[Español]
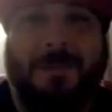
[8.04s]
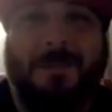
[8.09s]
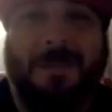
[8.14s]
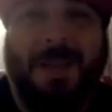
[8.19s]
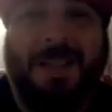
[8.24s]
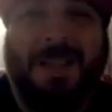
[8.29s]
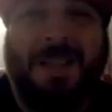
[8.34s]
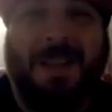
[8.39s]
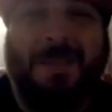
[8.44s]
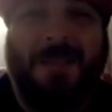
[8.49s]

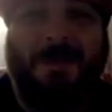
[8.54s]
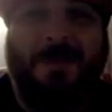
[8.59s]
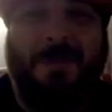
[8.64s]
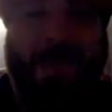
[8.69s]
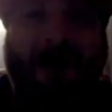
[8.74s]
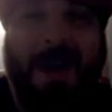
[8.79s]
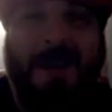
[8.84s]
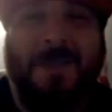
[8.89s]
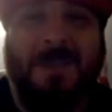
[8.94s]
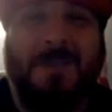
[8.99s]
pasa,
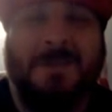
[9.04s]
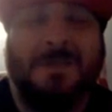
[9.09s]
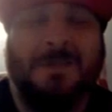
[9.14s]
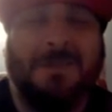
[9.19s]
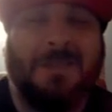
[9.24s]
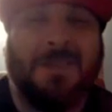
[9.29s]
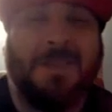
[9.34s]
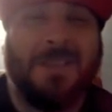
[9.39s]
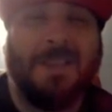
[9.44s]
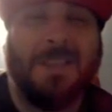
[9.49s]
fumados?
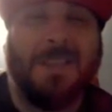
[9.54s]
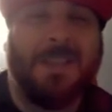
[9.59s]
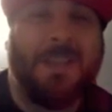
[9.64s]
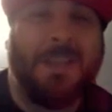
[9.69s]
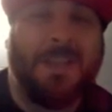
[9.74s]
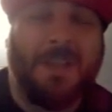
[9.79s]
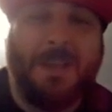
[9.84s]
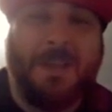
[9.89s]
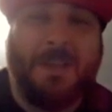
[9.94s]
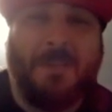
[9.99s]

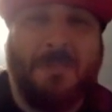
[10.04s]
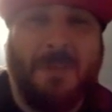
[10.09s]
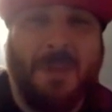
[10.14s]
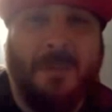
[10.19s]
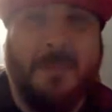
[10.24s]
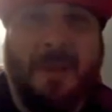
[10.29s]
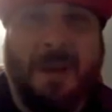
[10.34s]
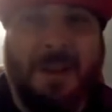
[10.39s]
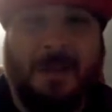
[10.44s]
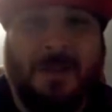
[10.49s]

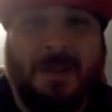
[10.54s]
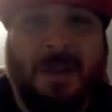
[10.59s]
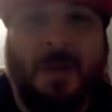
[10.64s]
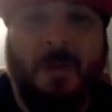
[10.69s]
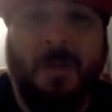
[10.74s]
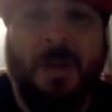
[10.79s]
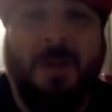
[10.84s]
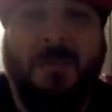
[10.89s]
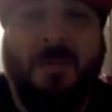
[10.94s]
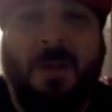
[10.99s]
Bienvenidos a
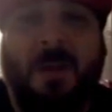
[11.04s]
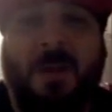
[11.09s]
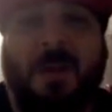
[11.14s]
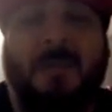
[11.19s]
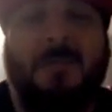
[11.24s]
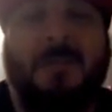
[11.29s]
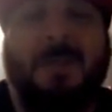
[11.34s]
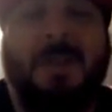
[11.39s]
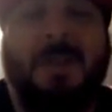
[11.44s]
Willy Bong, Mi